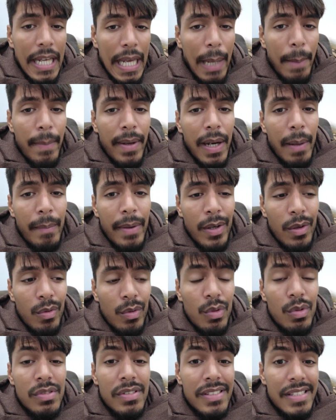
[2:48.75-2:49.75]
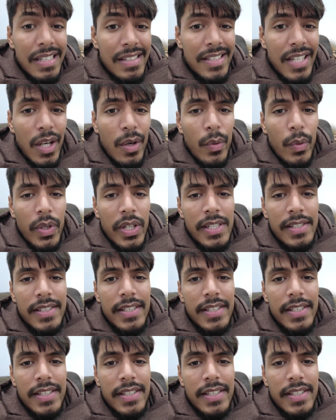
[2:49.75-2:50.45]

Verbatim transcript: कैमरा मैनों को सजा होनी